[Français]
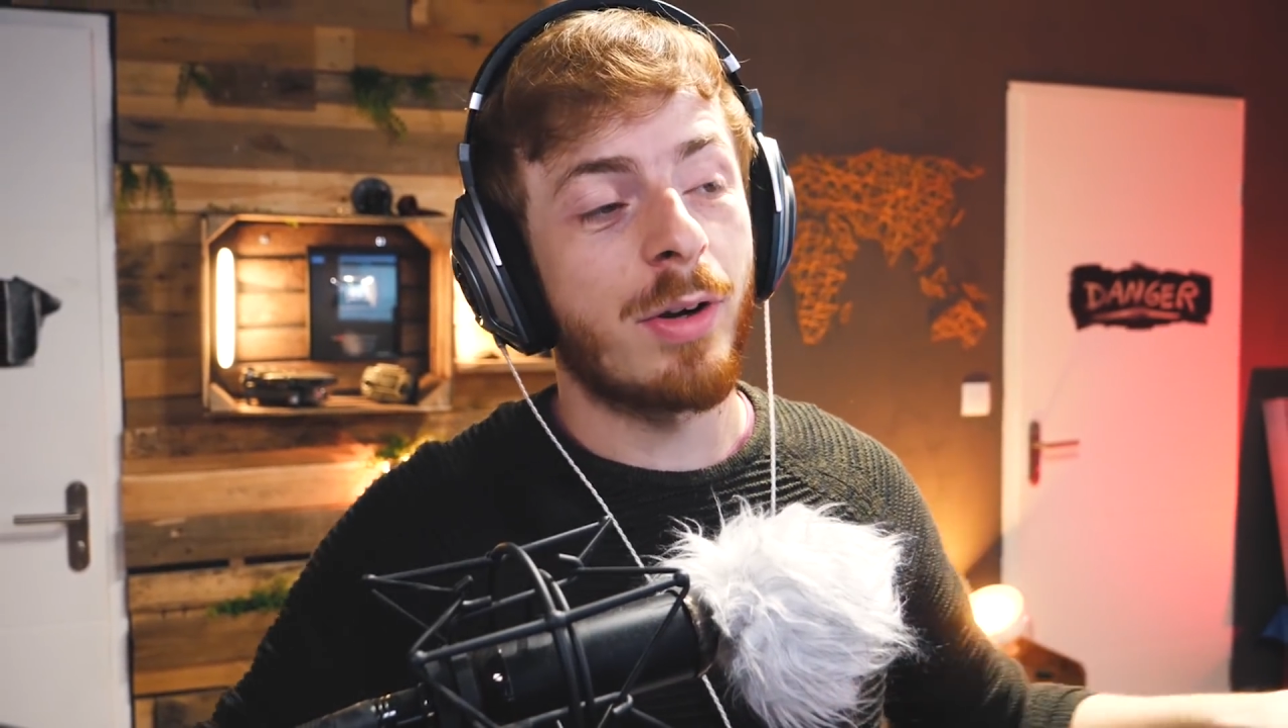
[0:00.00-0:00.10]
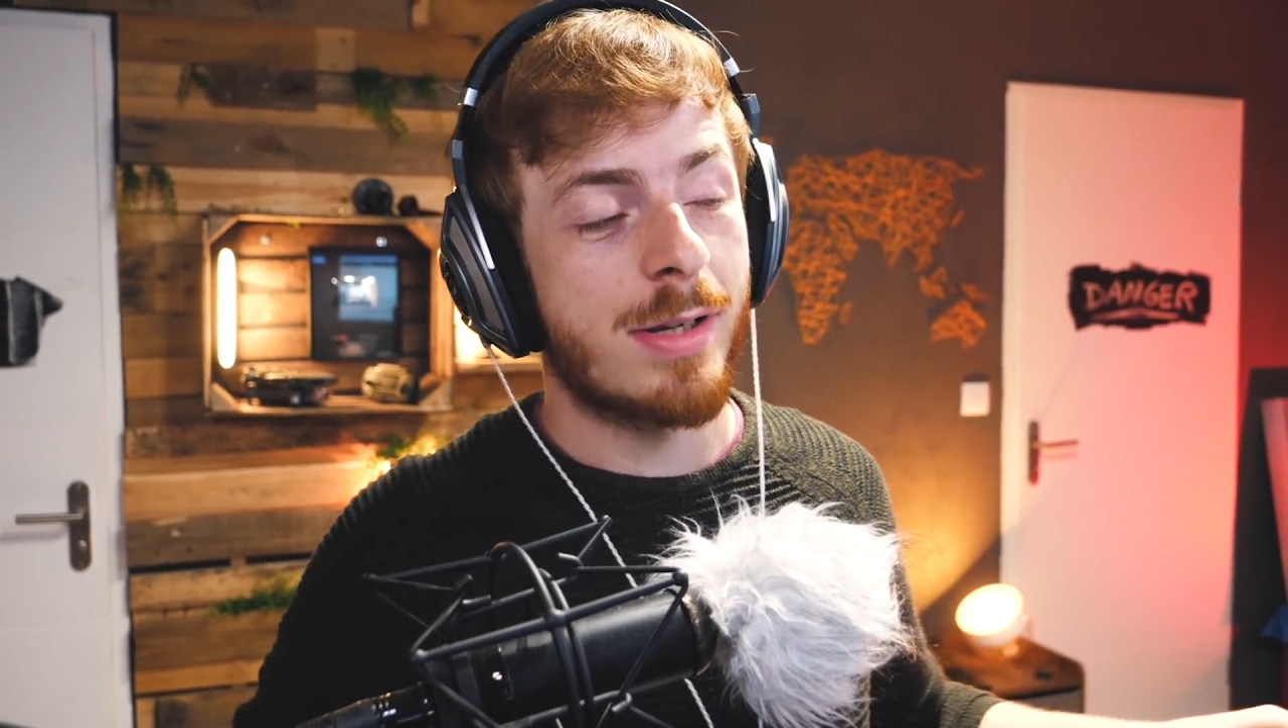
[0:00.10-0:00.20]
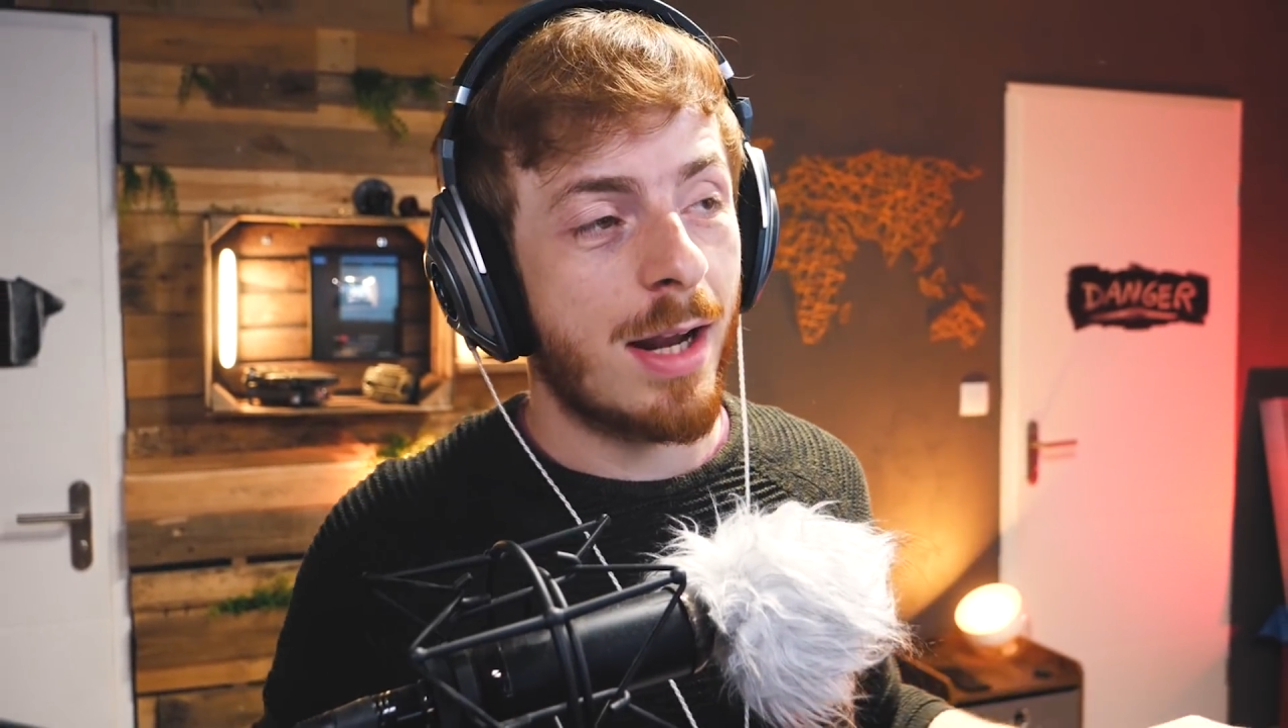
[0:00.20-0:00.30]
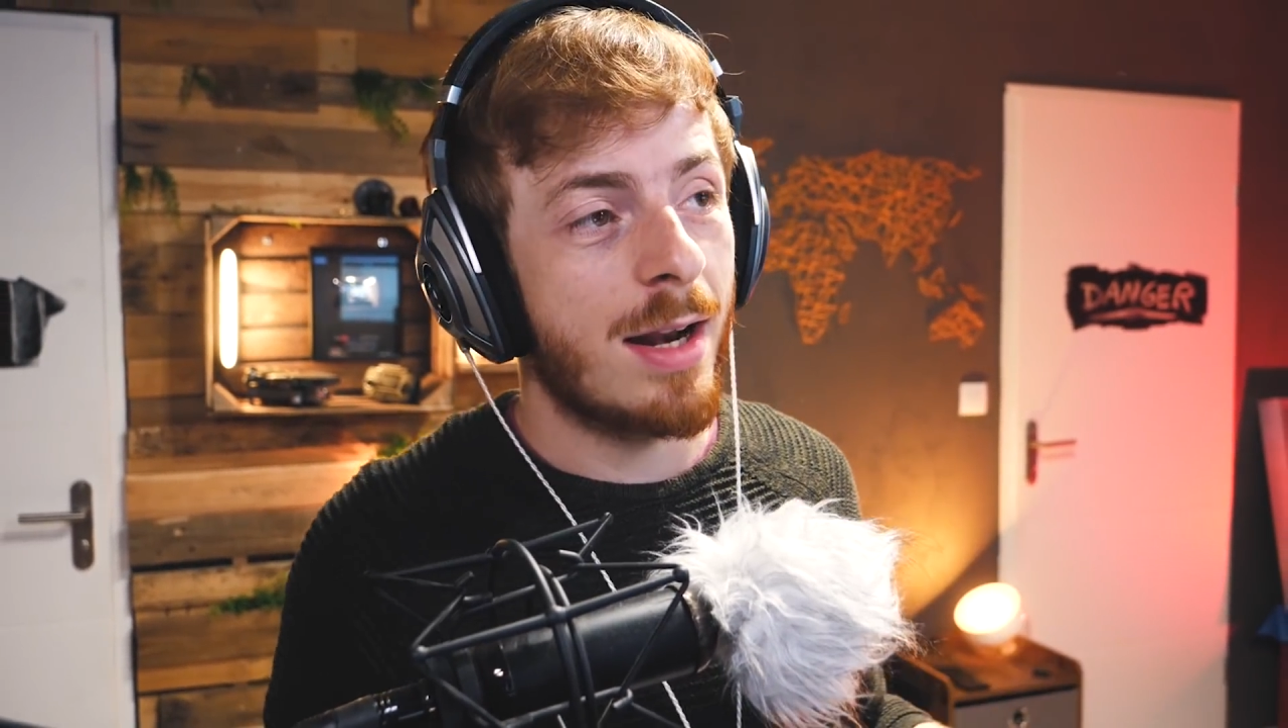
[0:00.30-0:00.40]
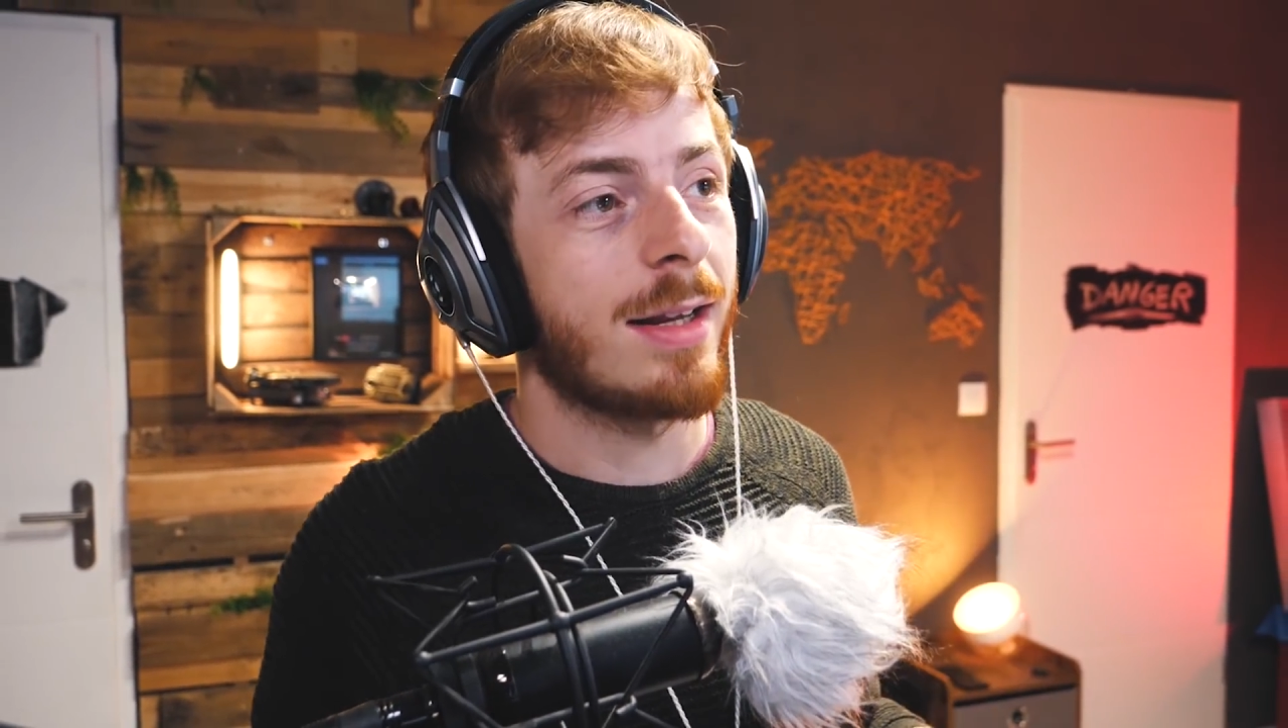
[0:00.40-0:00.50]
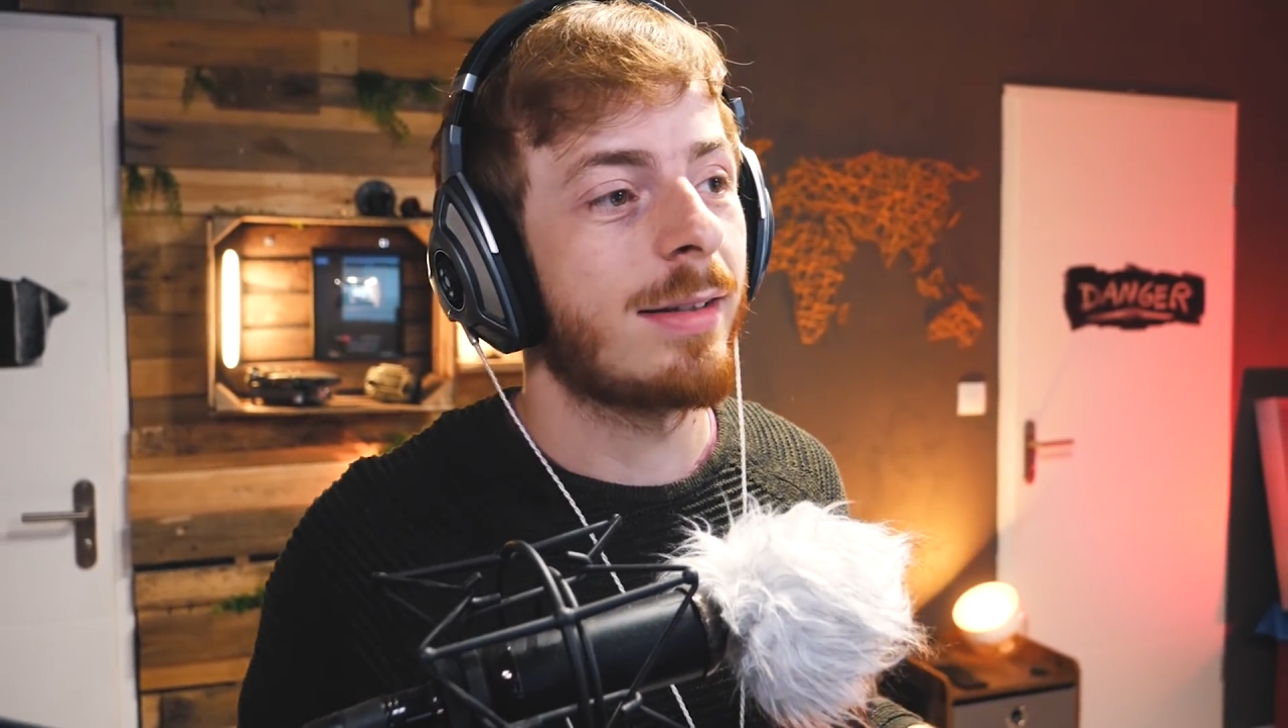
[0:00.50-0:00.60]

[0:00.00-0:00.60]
original,